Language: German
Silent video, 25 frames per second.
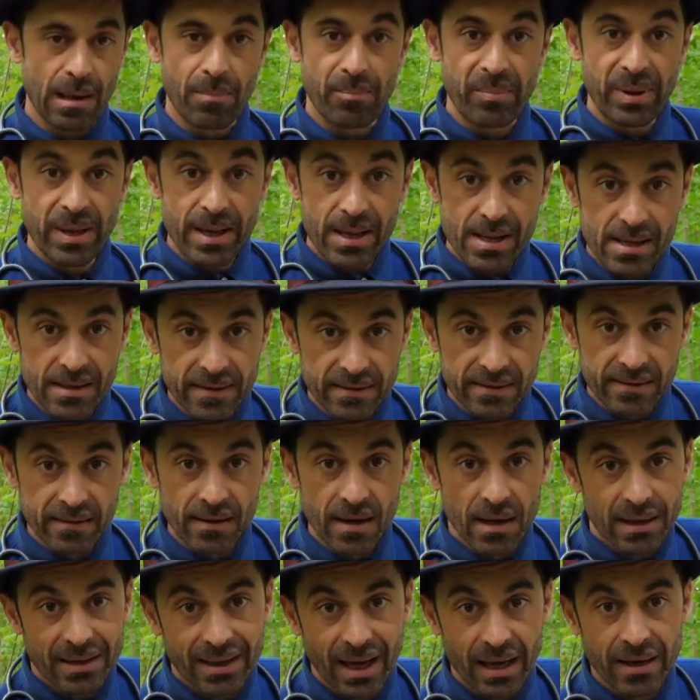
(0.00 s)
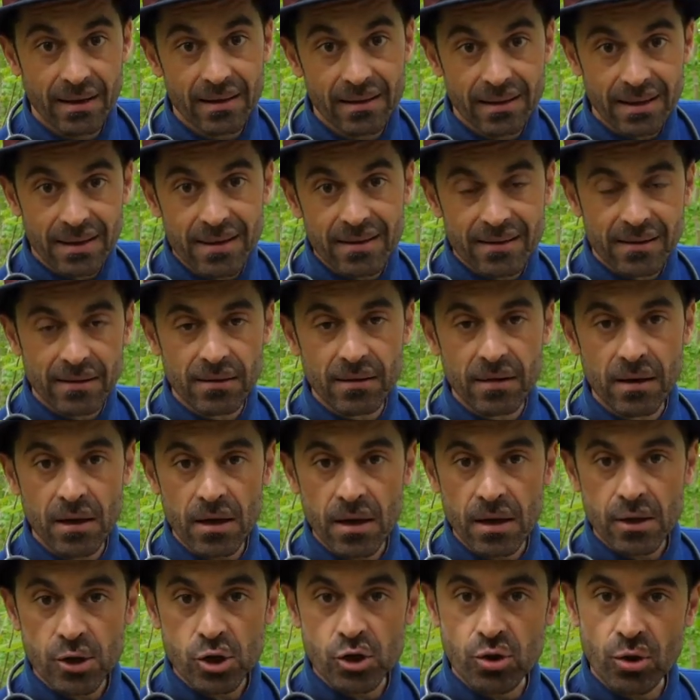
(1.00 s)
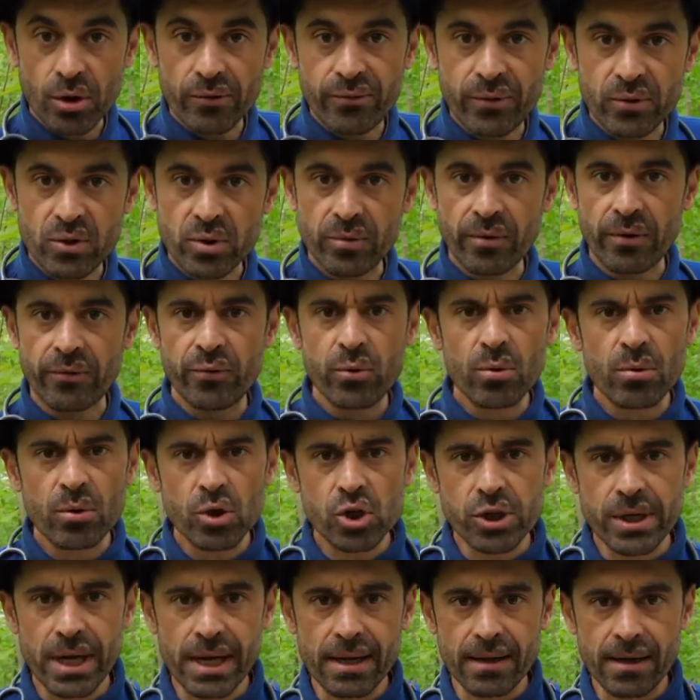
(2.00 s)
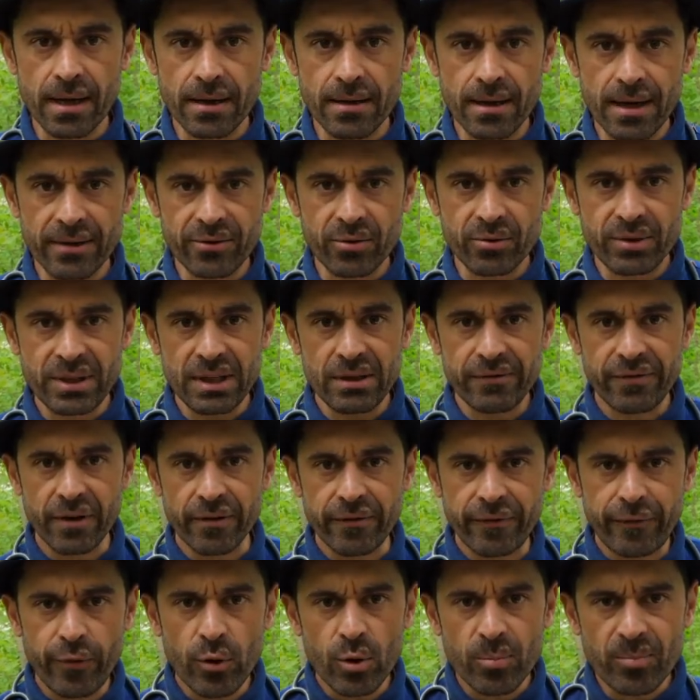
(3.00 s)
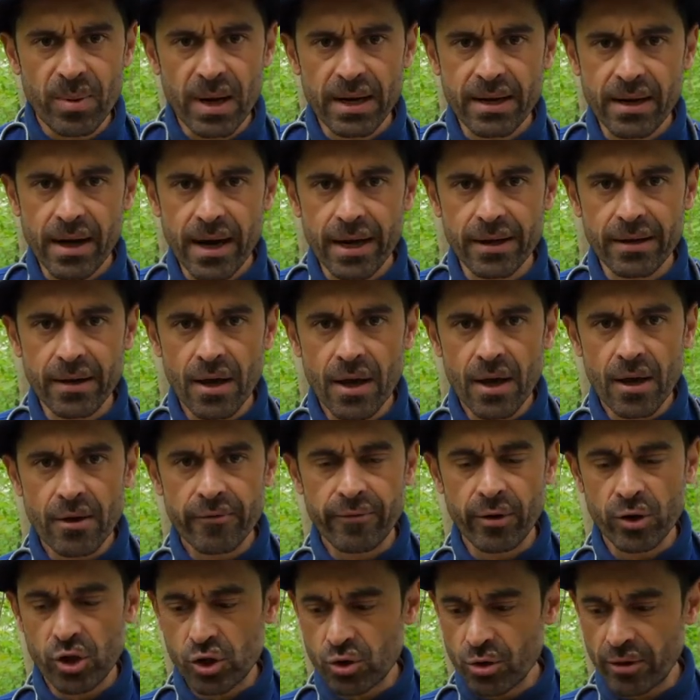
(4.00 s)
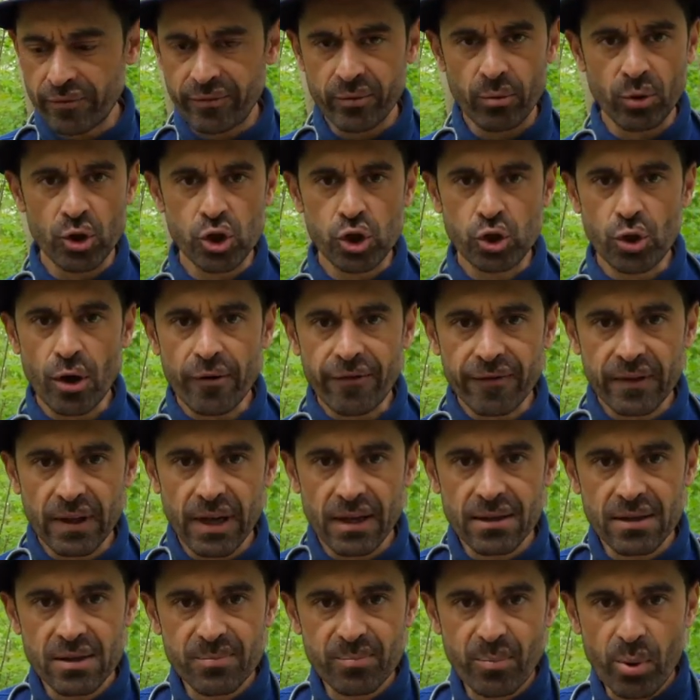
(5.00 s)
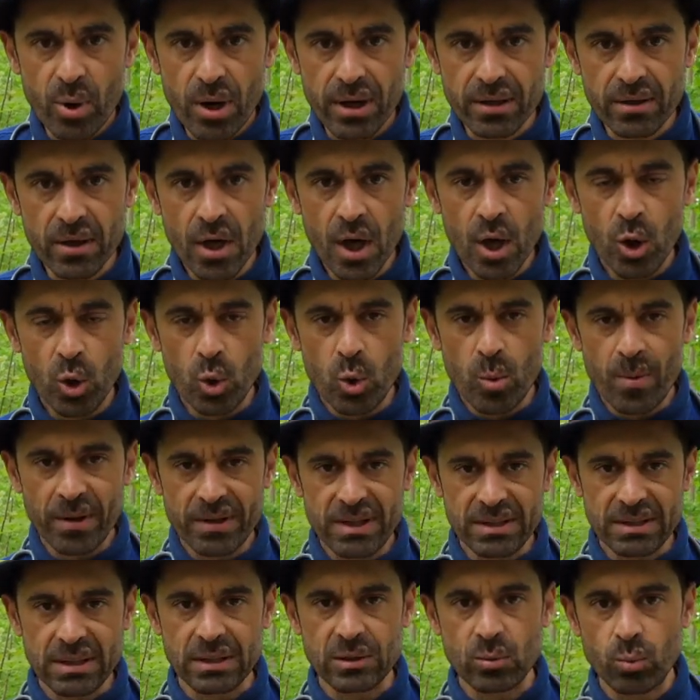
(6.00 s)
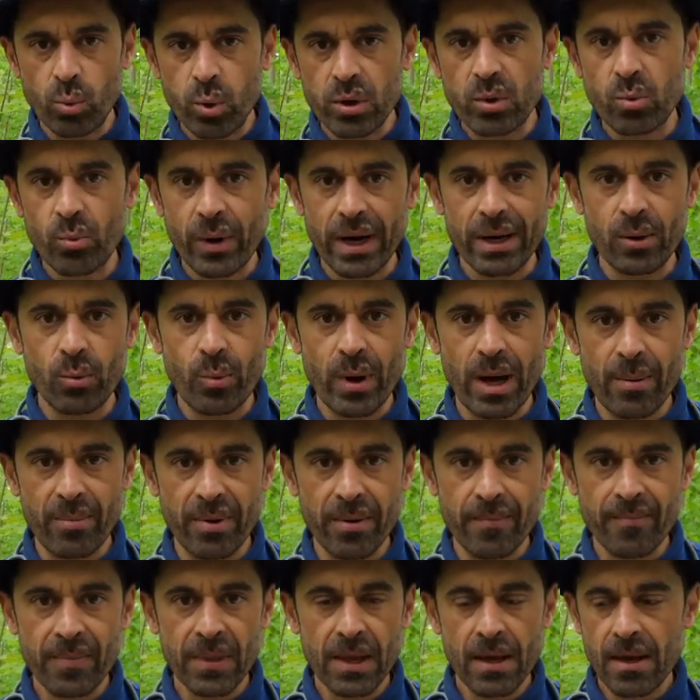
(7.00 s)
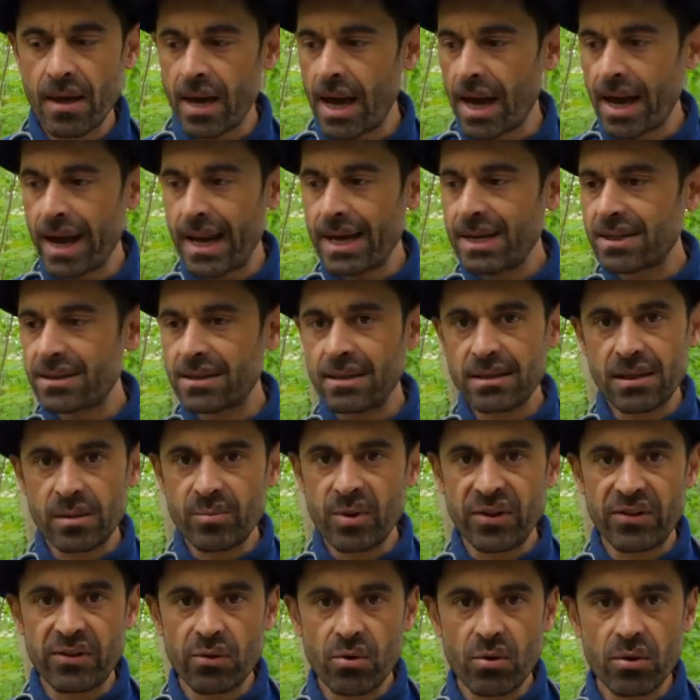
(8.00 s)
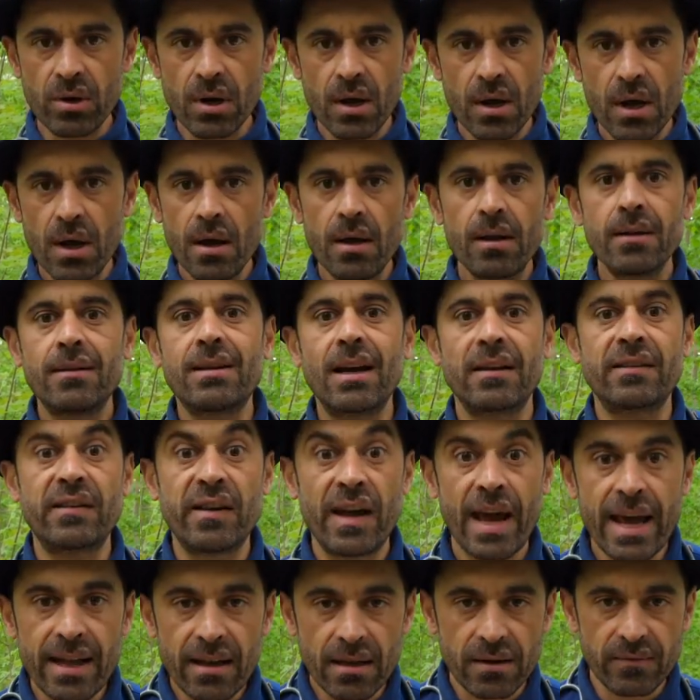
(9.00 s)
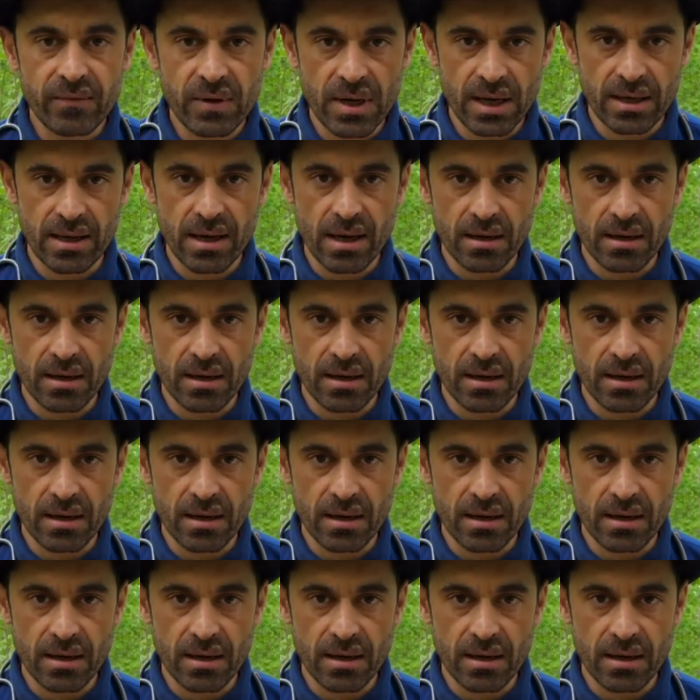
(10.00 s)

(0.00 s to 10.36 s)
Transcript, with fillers: der Pilz dann diese Stoffe zur Verfügung stellen kann. Also die Verfügbarkeit von Stoffen und Stofftransport über dieses Wood Wide Web erreicht Dimensionen, das hätten wir